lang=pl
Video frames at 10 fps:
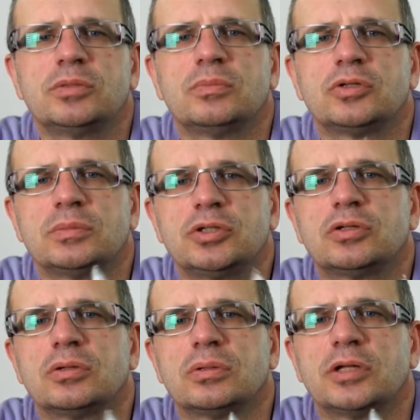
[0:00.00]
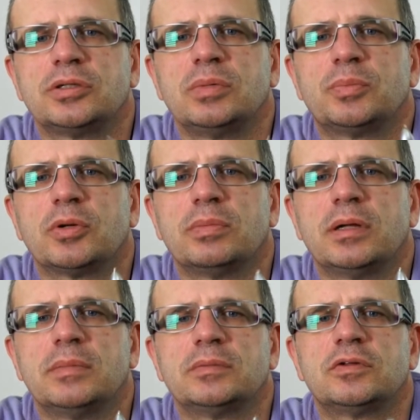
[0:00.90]
może być to dla Ciebie
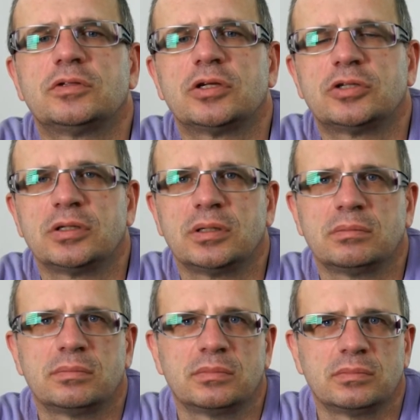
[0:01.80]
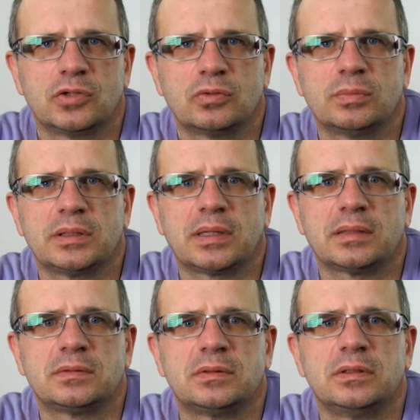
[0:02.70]
problemem z dostarczeniem
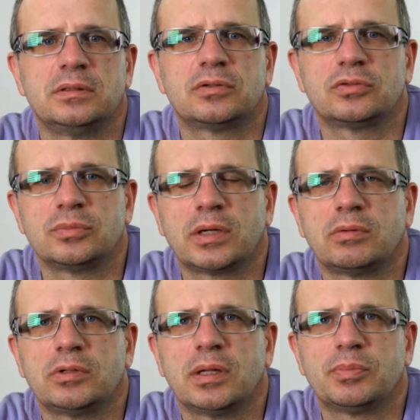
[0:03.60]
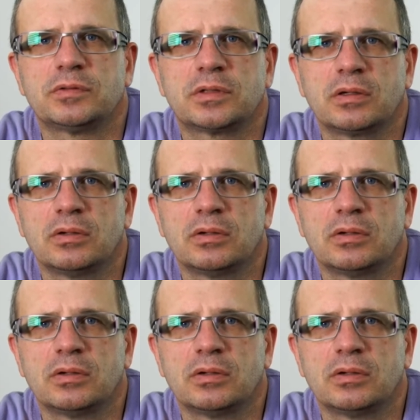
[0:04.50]
dokumentacji zrozumiałej dla polskiego